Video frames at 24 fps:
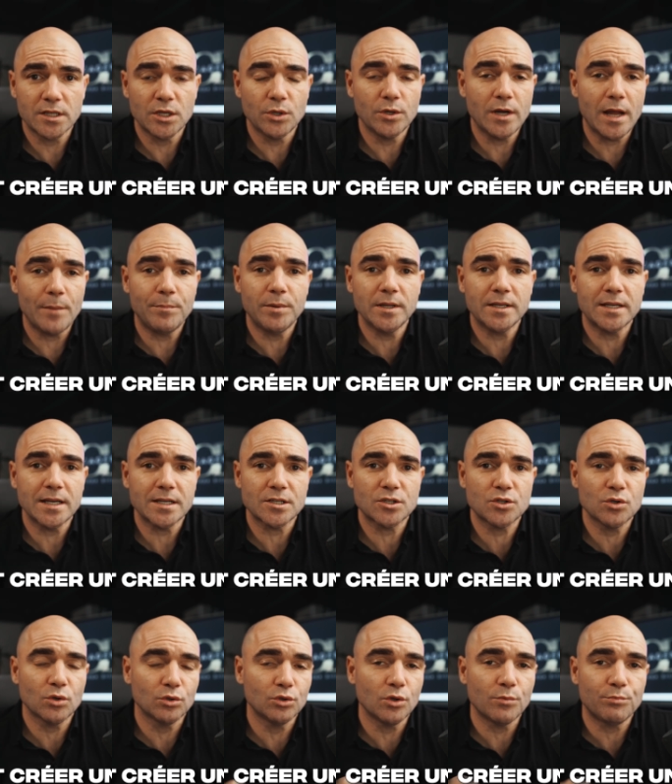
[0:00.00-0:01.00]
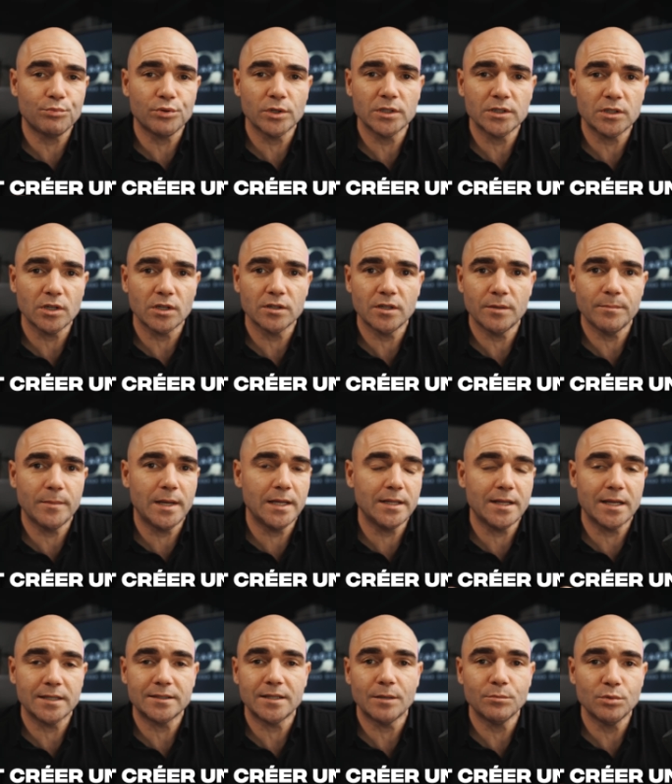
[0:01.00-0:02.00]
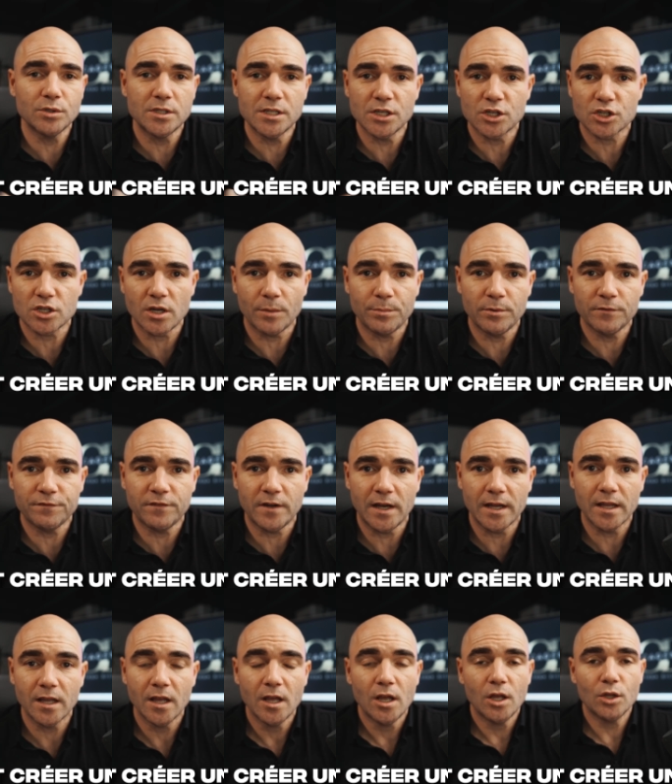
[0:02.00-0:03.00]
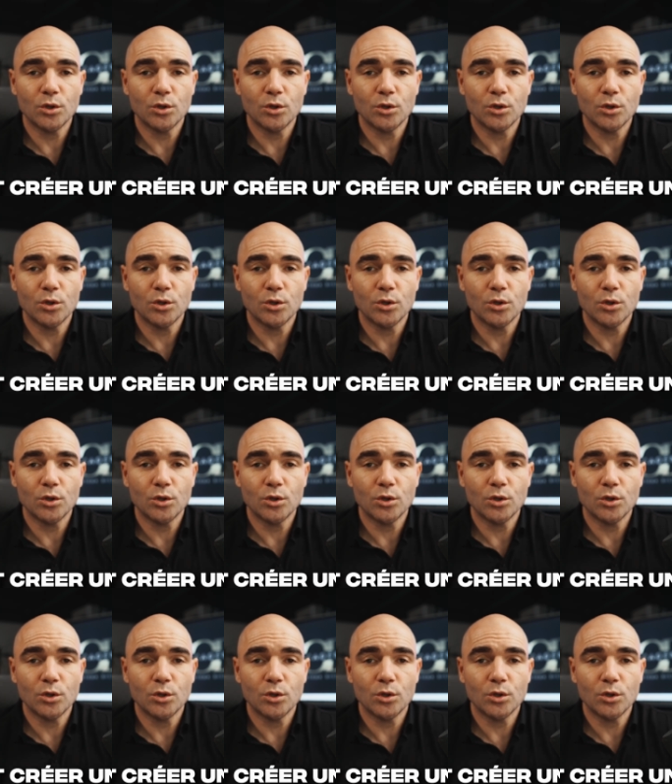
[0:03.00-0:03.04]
qui est une application de print on demand avec ta boutique Shopify.